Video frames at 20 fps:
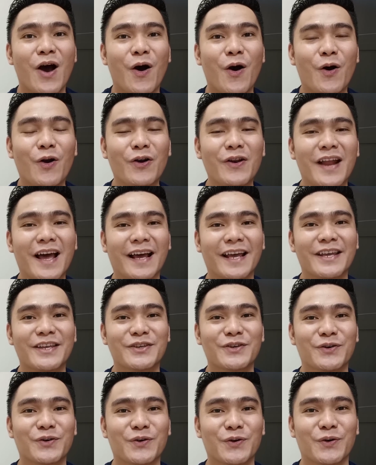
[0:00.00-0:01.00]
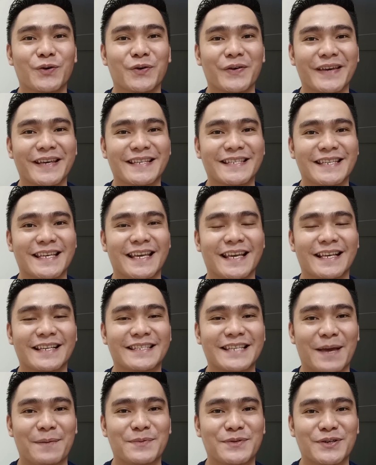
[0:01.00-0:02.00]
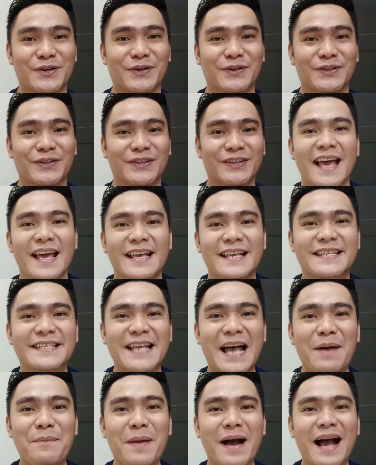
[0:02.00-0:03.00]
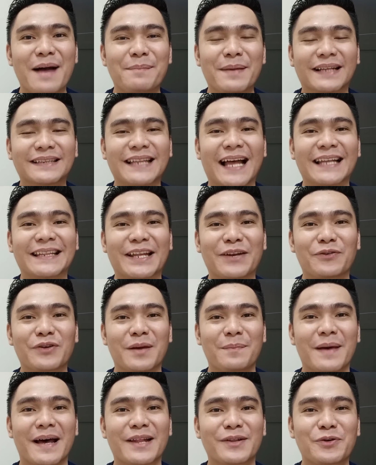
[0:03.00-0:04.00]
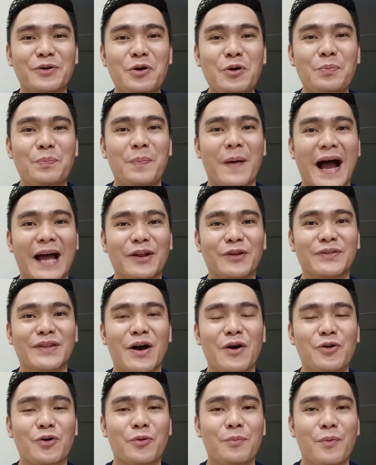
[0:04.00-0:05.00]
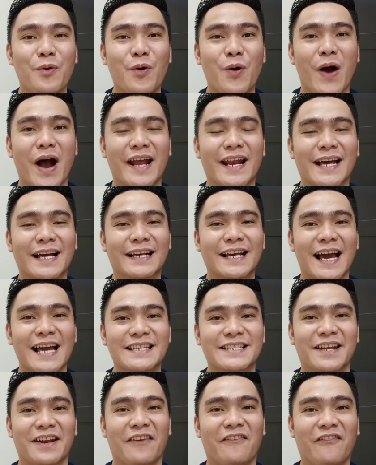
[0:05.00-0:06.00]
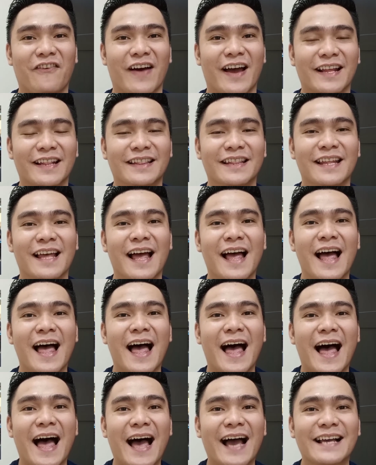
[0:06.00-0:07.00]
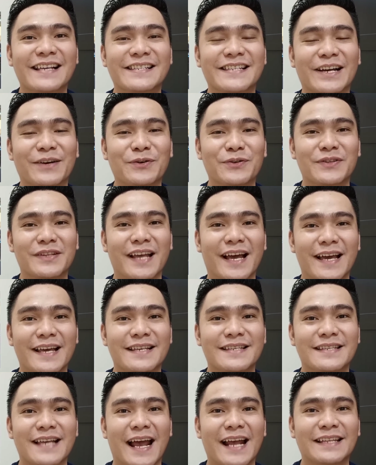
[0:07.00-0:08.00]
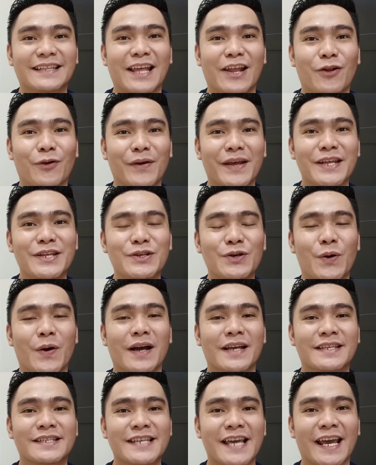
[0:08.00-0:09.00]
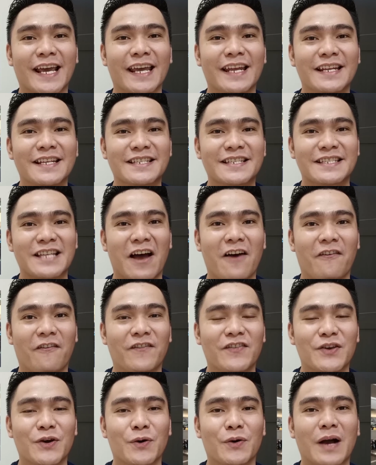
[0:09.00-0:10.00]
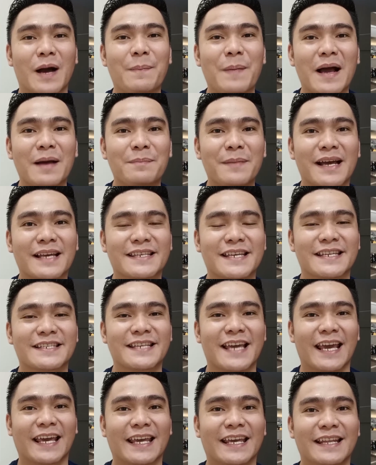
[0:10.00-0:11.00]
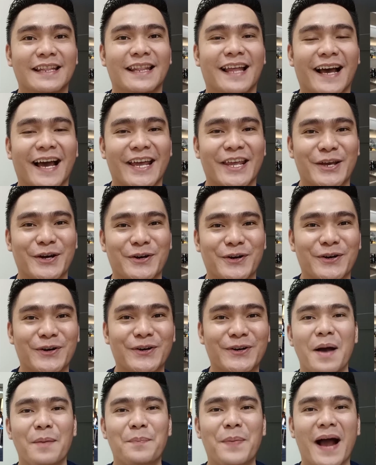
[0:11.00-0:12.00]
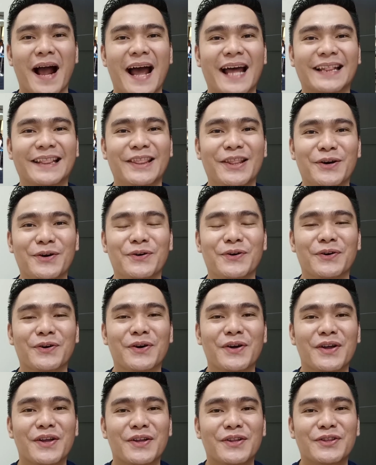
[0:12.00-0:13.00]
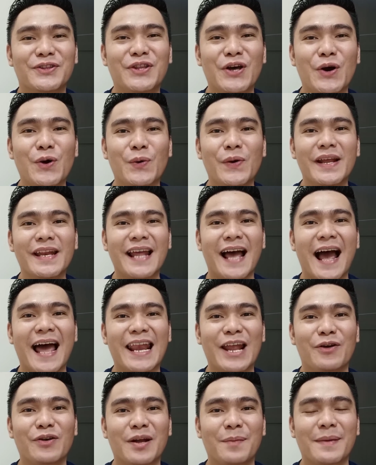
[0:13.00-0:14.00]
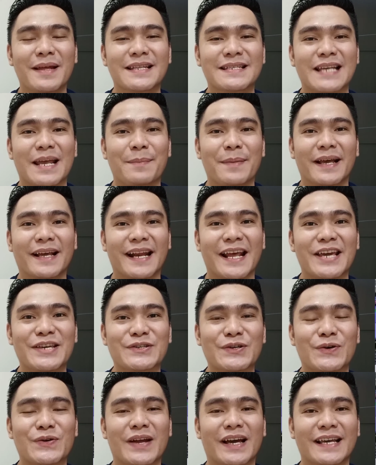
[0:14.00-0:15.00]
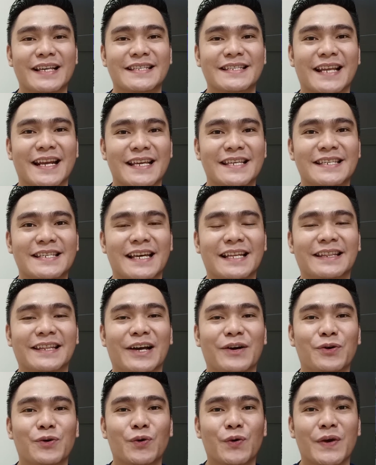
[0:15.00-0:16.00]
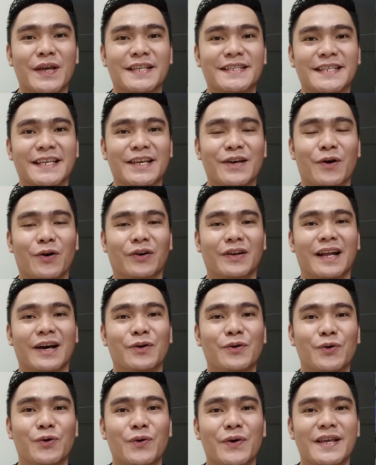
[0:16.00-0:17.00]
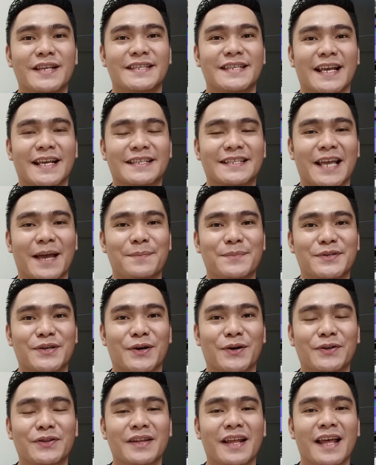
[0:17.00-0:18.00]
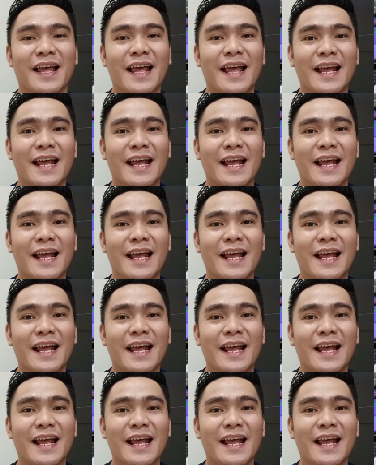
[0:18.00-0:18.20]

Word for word: or ng inyong OEC exemption. Sa mga magtatanong naman kung paano daw kumuha ng cash refund, ang sagot guys ay tanongin nyo ang check-in staff nyo kapag mag-check-in na kayo. Pangatlo, though inaalaw naman sa immigration ang screenshot ng OEC or ng OEC exemption,